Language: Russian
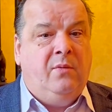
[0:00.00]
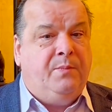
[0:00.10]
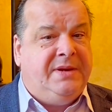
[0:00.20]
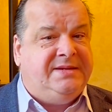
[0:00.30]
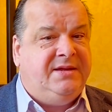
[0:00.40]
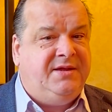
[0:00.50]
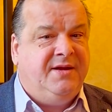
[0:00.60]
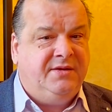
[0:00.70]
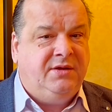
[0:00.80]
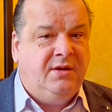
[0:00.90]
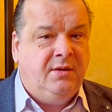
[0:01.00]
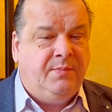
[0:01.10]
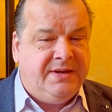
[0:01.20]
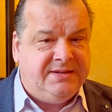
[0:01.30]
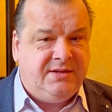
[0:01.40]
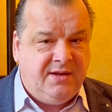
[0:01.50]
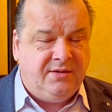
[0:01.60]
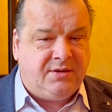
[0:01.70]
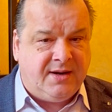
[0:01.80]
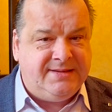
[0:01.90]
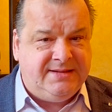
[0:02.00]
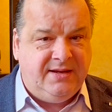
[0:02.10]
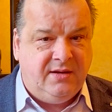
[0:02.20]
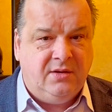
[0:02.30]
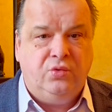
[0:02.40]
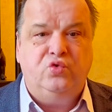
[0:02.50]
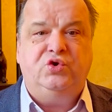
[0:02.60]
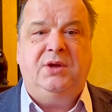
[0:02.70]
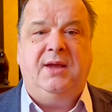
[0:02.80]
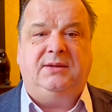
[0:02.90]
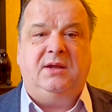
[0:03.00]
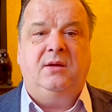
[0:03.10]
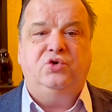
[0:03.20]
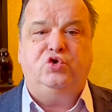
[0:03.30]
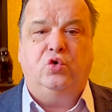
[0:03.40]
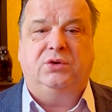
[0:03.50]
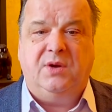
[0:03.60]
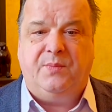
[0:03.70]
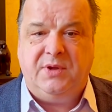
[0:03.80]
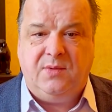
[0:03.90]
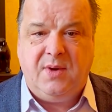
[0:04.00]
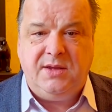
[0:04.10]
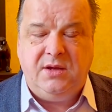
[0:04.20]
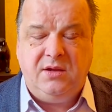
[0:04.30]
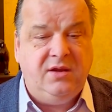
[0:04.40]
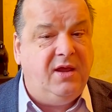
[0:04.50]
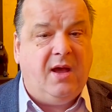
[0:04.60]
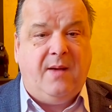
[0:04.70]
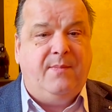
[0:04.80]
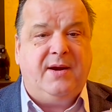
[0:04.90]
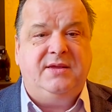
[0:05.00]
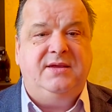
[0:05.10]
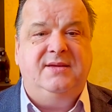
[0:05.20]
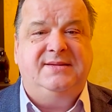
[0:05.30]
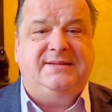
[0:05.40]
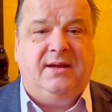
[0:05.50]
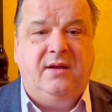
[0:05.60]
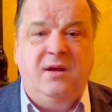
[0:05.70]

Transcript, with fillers: Президент, президент России, нужно это четко понимать, не обратился к